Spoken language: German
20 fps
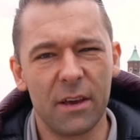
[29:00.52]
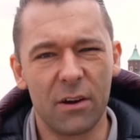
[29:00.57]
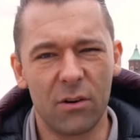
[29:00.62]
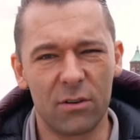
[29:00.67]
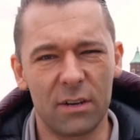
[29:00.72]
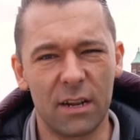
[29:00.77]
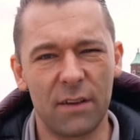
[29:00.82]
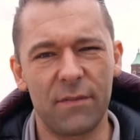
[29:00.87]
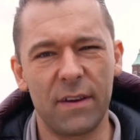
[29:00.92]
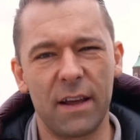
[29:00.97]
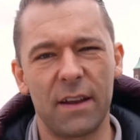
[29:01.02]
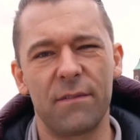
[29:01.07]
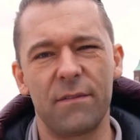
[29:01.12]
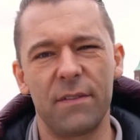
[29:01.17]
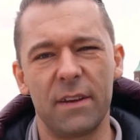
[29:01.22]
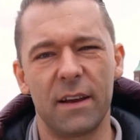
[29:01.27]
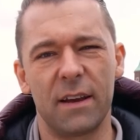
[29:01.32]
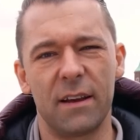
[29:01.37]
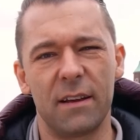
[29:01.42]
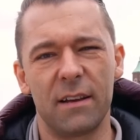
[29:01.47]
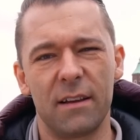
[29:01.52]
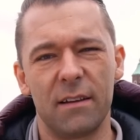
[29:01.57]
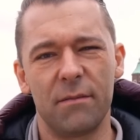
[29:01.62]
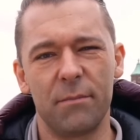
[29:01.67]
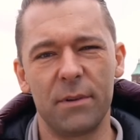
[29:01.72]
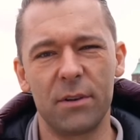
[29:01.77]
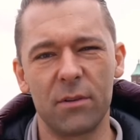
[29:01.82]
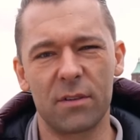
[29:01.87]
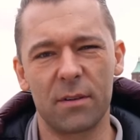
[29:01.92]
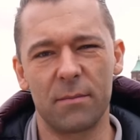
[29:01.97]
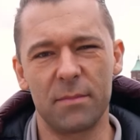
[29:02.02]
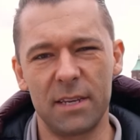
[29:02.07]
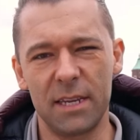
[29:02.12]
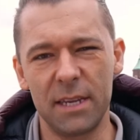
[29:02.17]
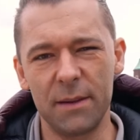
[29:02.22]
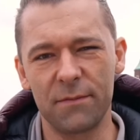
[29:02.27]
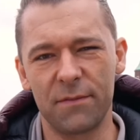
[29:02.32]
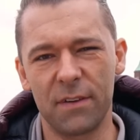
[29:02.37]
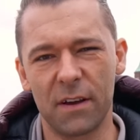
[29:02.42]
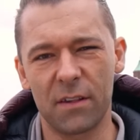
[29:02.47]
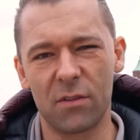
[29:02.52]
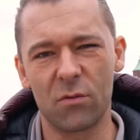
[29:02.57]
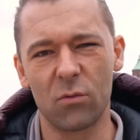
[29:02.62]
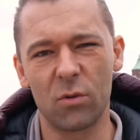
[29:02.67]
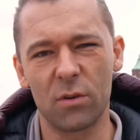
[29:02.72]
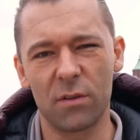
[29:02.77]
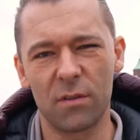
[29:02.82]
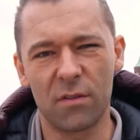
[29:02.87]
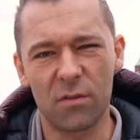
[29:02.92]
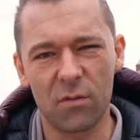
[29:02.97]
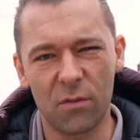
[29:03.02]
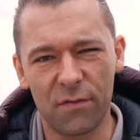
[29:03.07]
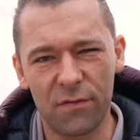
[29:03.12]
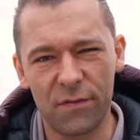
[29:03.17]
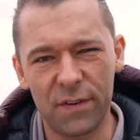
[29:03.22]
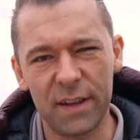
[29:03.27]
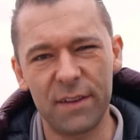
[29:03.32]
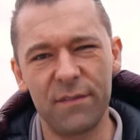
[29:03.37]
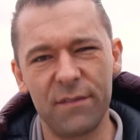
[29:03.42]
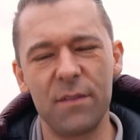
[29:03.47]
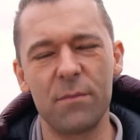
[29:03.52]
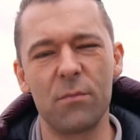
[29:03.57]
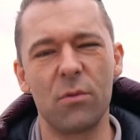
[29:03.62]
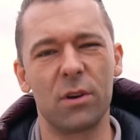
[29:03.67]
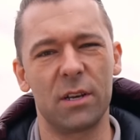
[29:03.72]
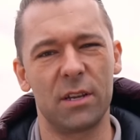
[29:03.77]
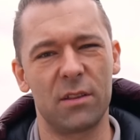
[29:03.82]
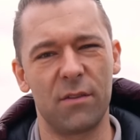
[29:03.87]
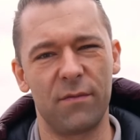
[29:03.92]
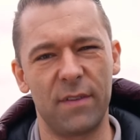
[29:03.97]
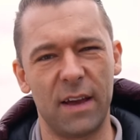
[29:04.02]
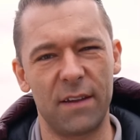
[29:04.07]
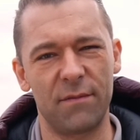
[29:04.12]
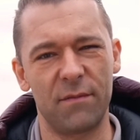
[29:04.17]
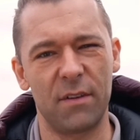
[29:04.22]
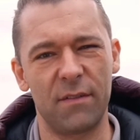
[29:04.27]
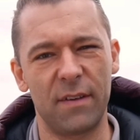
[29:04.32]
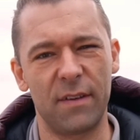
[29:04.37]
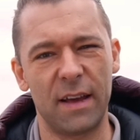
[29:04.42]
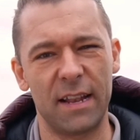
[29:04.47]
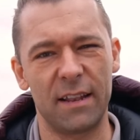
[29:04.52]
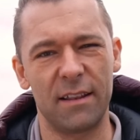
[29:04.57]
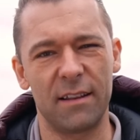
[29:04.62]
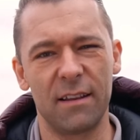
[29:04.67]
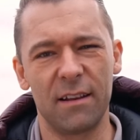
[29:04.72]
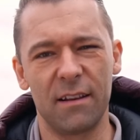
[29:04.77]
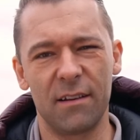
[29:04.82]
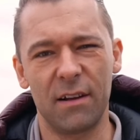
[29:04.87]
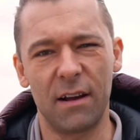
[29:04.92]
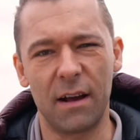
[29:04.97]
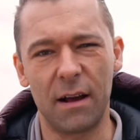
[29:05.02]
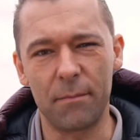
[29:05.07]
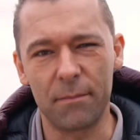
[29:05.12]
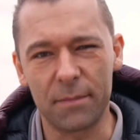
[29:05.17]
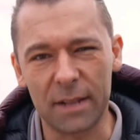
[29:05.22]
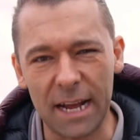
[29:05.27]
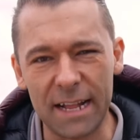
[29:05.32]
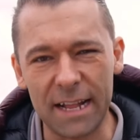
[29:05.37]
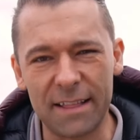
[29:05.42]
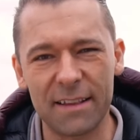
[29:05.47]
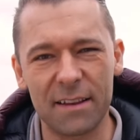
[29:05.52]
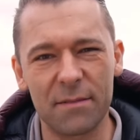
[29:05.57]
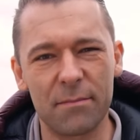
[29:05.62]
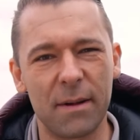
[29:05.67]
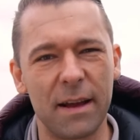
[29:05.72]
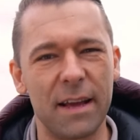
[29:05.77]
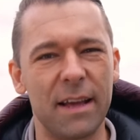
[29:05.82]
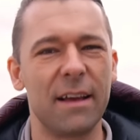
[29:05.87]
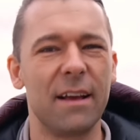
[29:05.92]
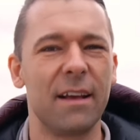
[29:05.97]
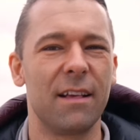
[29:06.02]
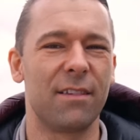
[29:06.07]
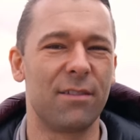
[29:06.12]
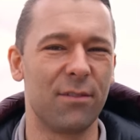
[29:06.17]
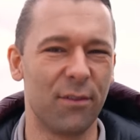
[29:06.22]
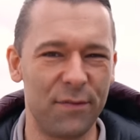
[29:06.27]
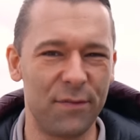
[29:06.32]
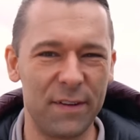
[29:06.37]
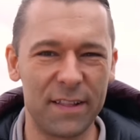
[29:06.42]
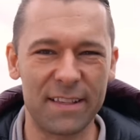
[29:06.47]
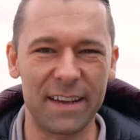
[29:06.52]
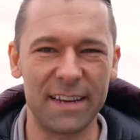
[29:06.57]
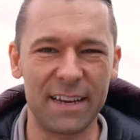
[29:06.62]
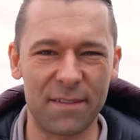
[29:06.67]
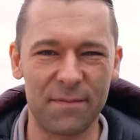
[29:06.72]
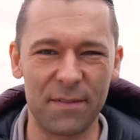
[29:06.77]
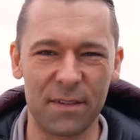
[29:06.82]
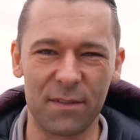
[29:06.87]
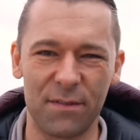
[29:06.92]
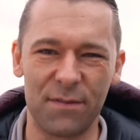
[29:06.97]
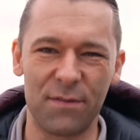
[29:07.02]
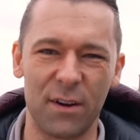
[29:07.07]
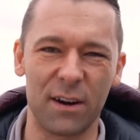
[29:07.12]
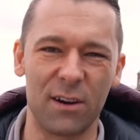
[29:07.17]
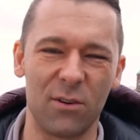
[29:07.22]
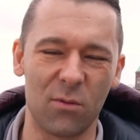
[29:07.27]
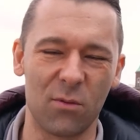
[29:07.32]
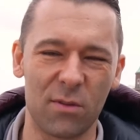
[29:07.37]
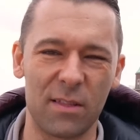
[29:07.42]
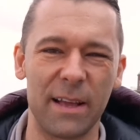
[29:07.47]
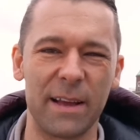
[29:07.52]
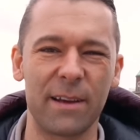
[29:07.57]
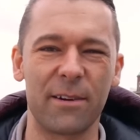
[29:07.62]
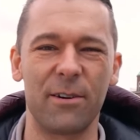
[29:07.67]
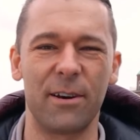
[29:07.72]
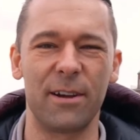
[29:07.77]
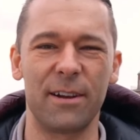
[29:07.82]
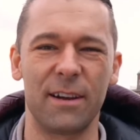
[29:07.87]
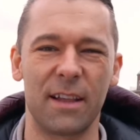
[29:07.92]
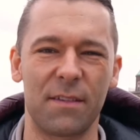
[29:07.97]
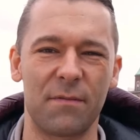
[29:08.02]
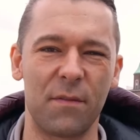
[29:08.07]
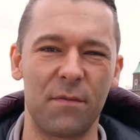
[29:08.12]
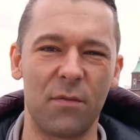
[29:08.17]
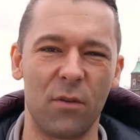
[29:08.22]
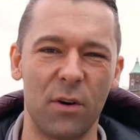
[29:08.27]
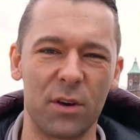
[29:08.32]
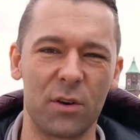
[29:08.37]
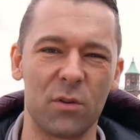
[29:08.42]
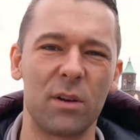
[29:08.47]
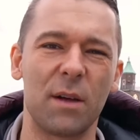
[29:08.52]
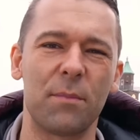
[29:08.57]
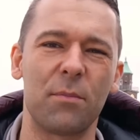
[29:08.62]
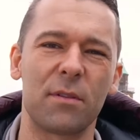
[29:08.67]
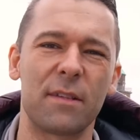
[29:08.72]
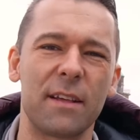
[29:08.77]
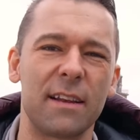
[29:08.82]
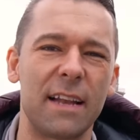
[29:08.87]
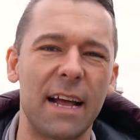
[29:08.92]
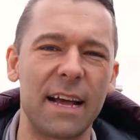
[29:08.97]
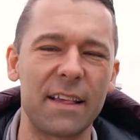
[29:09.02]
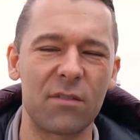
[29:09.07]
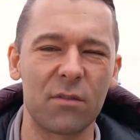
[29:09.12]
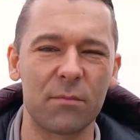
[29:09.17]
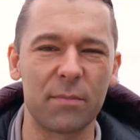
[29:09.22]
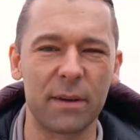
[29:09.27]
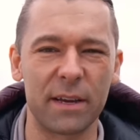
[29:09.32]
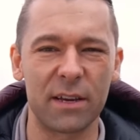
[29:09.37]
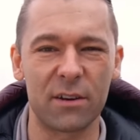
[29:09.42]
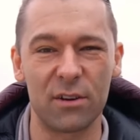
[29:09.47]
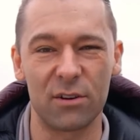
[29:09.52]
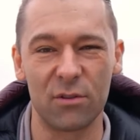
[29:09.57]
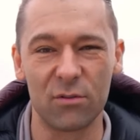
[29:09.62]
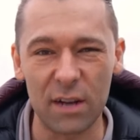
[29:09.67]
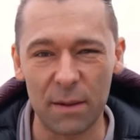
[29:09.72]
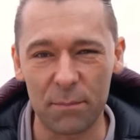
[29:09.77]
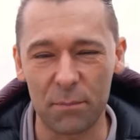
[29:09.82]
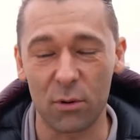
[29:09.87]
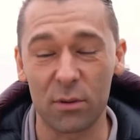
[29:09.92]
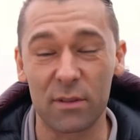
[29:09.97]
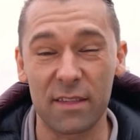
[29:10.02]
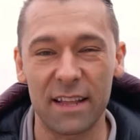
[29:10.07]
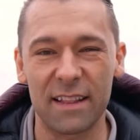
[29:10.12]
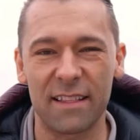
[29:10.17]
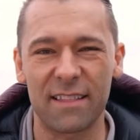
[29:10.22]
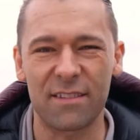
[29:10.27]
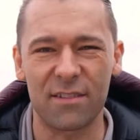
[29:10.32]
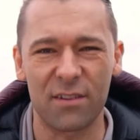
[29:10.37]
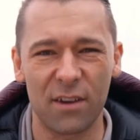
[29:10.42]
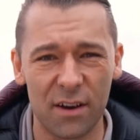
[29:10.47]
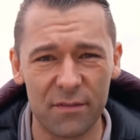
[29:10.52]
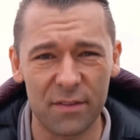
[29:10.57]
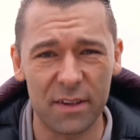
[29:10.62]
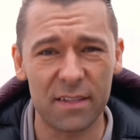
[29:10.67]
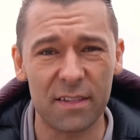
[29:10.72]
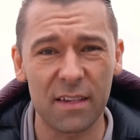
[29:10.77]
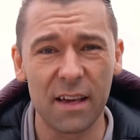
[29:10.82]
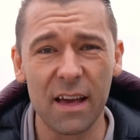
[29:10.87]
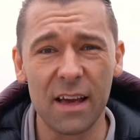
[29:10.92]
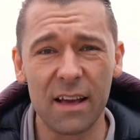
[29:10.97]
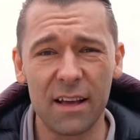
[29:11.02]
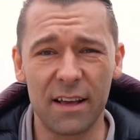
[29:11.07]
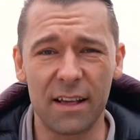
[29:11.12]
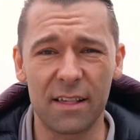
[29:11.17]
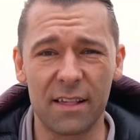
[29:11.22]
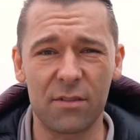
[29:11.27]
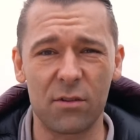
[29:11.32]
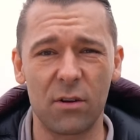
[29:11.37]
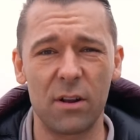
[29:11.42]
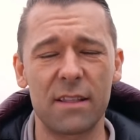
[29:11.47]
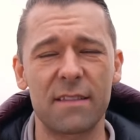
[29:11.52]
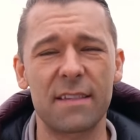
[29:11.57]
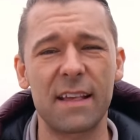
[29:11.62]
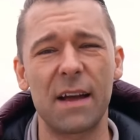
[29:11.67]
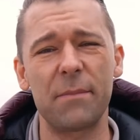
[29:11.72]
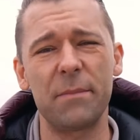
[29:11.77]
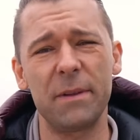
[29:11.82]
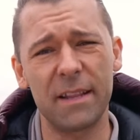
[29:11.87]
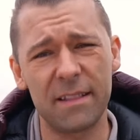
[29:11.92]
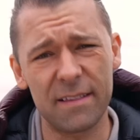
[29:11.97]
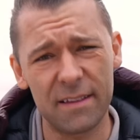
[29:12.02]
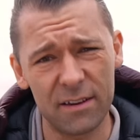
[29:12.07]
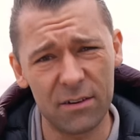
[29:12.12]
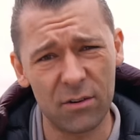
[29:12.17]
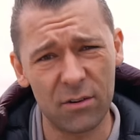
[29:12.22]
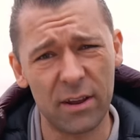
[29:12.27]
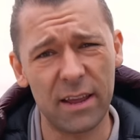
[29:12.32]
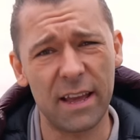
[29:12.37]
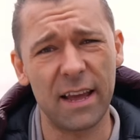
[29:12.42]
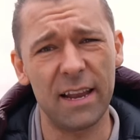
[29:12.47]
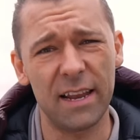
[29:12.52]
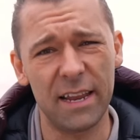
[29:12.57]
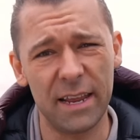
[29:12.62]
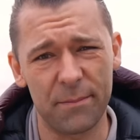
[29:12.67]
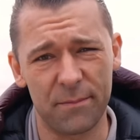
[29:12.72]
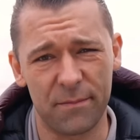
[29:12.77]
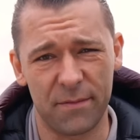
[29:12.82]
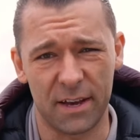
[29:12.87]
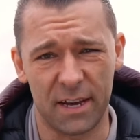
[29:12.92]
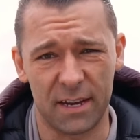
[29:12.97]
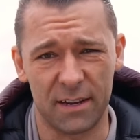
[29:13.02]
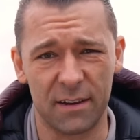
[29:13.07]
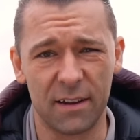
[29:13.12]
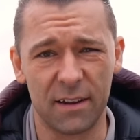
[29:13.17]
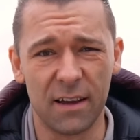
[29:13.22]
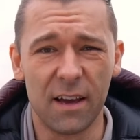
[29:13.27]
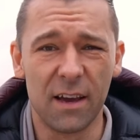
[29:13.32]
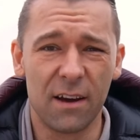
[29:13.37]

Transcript: Und dann werden wir mit unserem Team versuchen, so fit wie möglich zu werden. Wir werden am 13. Mai so fit sein, dass wir sofort loslegen können, dass wir für euch 100% Leistung bringen können, 100% Service. Es soll Zahnmedizin neu erleben werden.